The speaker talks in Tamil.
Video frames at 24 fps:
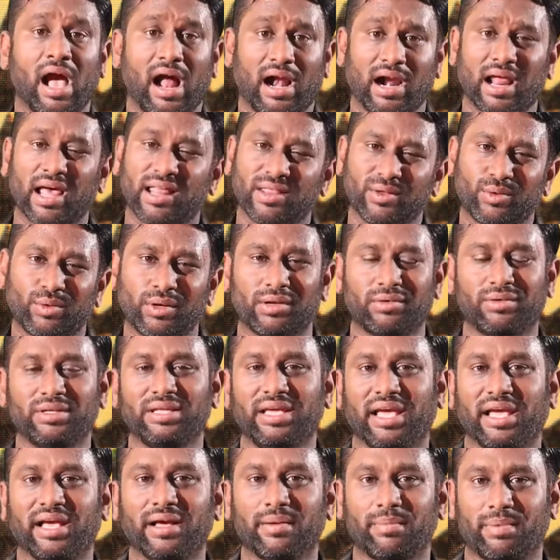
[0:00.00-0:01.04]
ஆனால் அதுக்குள்ளே
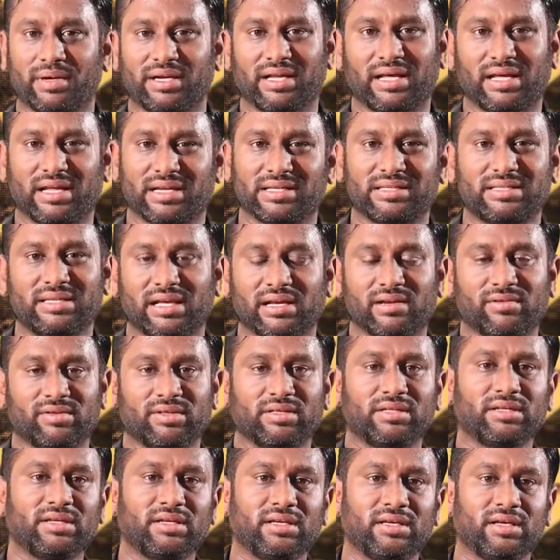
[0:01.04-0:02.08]
வந்து ஏகப்பட்ட அரசியல்
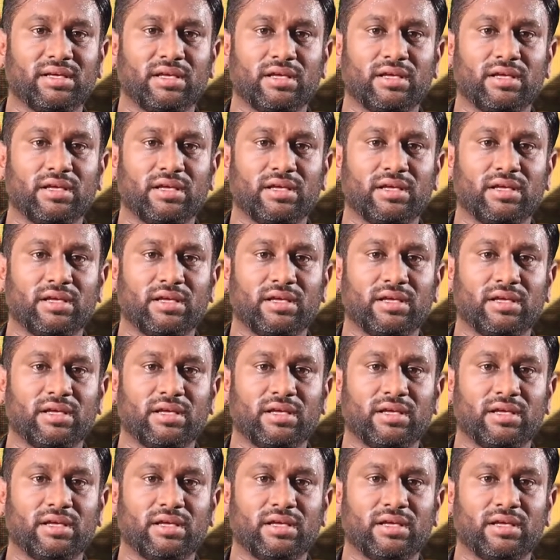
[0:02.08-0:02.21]
வந்து